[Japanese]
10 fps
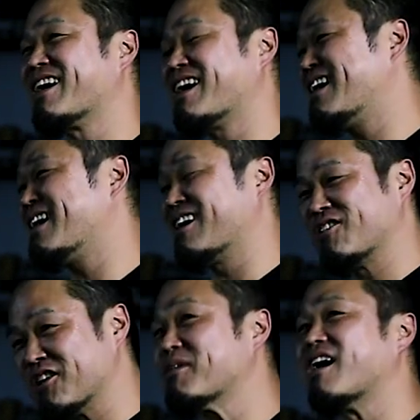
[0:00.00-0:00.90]
あか
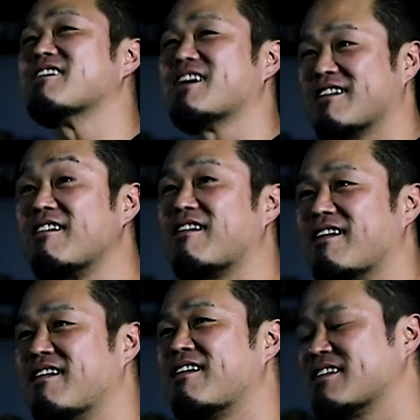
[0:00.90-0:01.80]
ん時もあるけど、
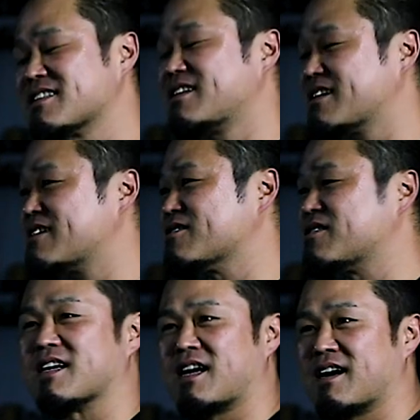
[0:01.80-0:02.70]
そうやけど
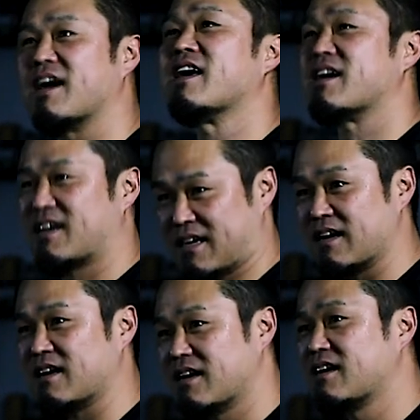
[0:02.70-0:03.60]
そんな考えへんか
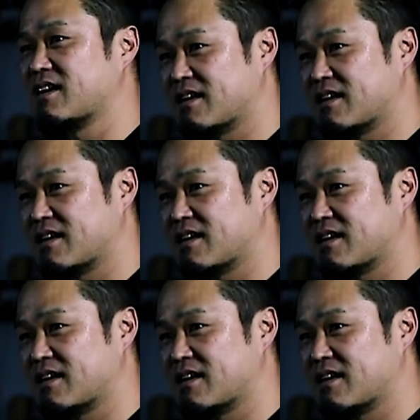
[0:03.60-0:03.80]
ら、